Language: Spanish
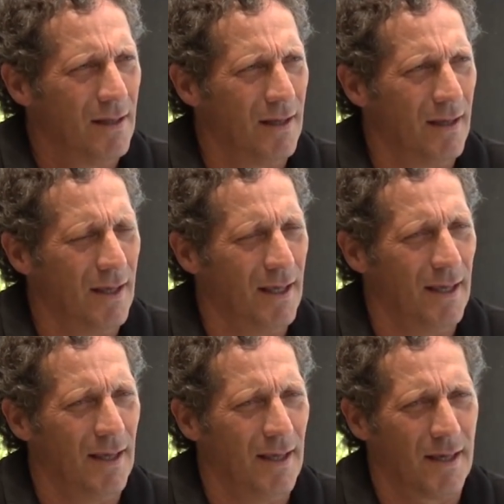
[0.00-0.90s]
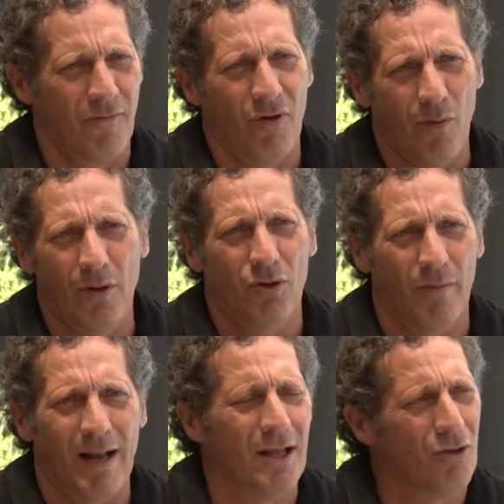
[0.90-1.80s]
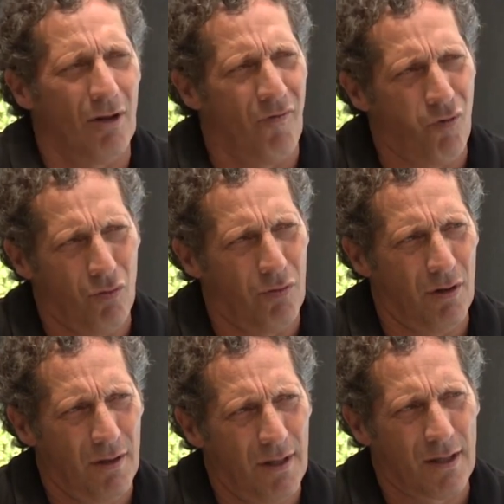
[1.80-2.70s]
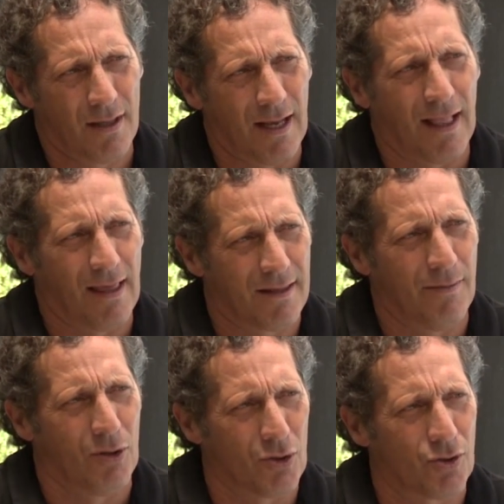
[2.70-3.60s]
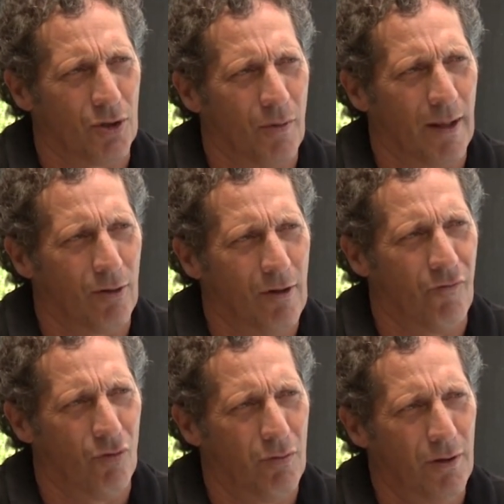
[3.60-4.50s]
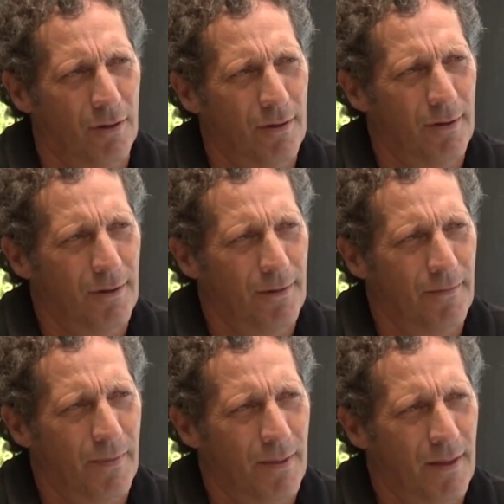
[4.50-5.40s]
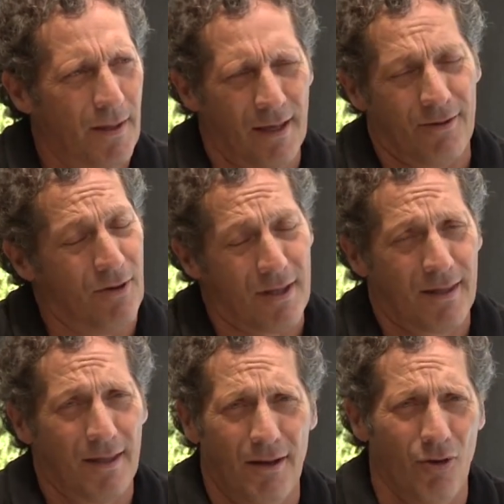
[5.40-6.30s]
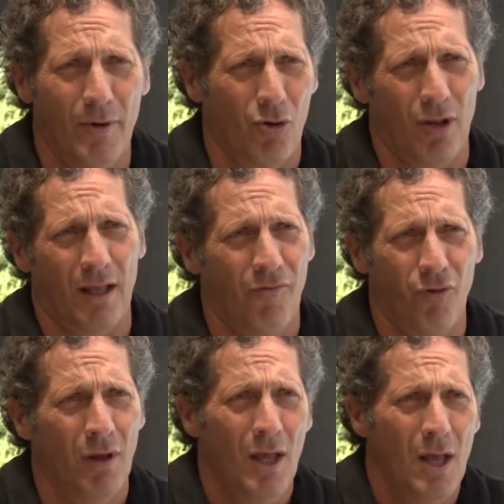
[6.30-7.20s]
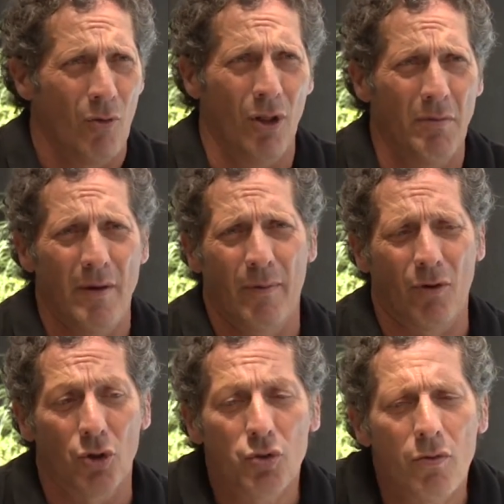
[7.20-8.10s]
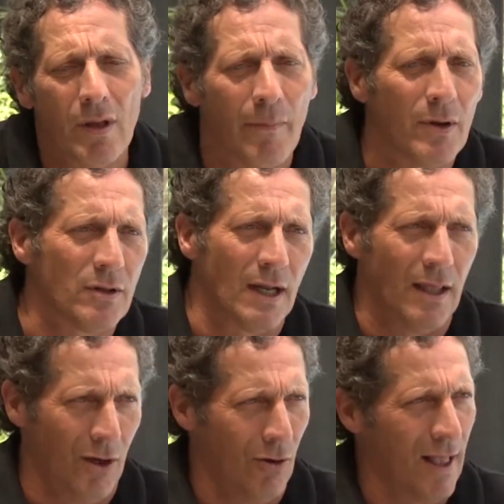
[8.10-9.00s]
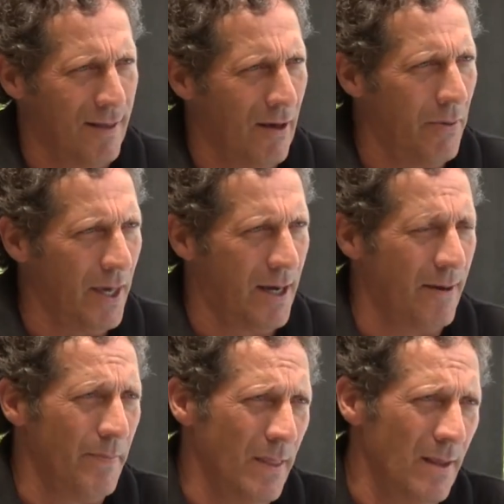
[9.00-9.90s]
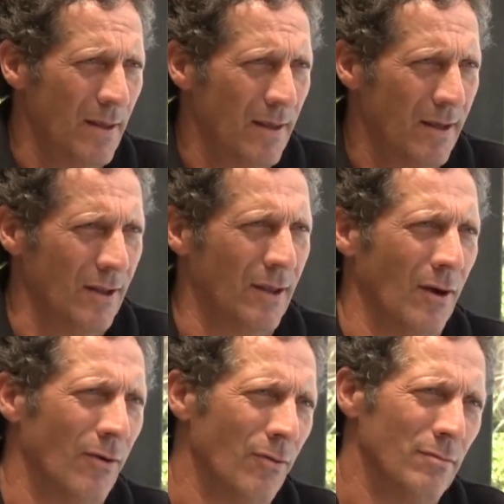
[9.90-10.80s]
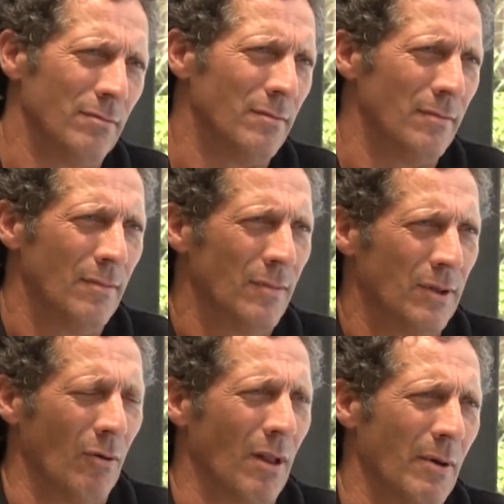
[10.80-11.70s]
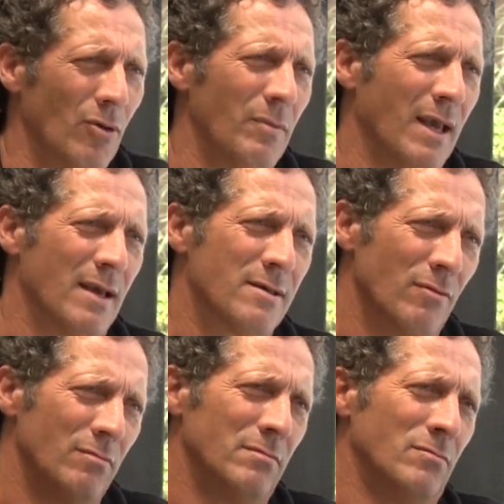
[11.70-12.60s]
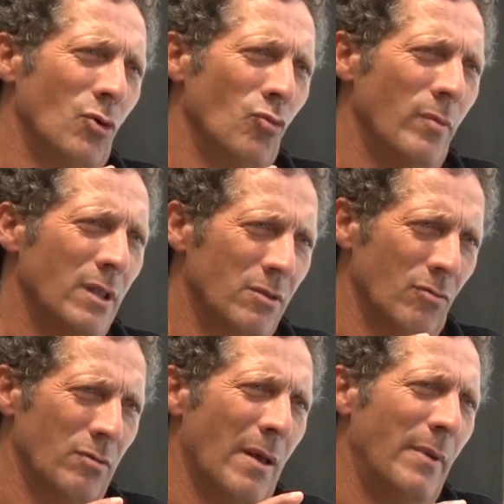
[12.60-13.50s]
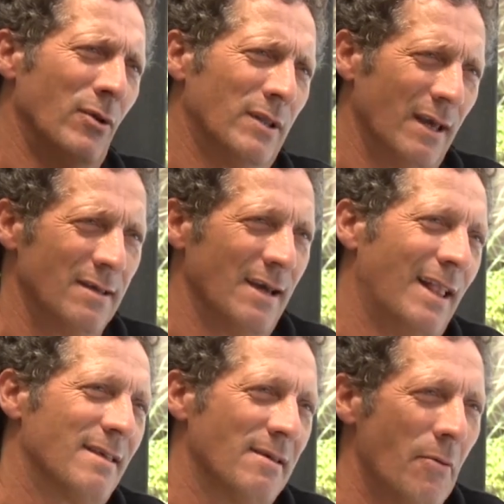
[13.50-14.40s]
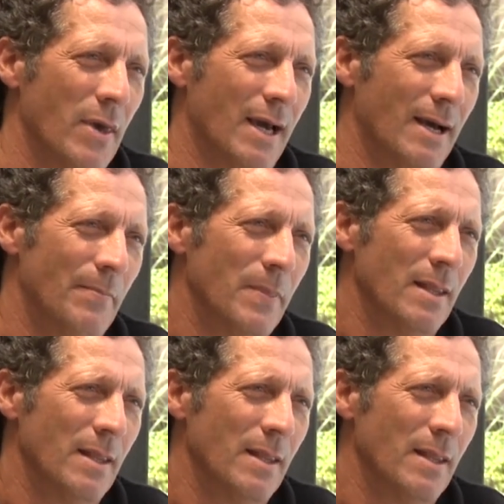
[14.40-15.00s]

Y ese fue el momento más lindo del fútbol. Ese es el agradecimiento que yo tengo para con el fútbol. Eso es lo mejor que el fútbol. Cuando, yo veo una pelota le digo gracias vieja. Y tengo, un, tengo armado en mi casa un monumento con una pelota que dice gracias vieja.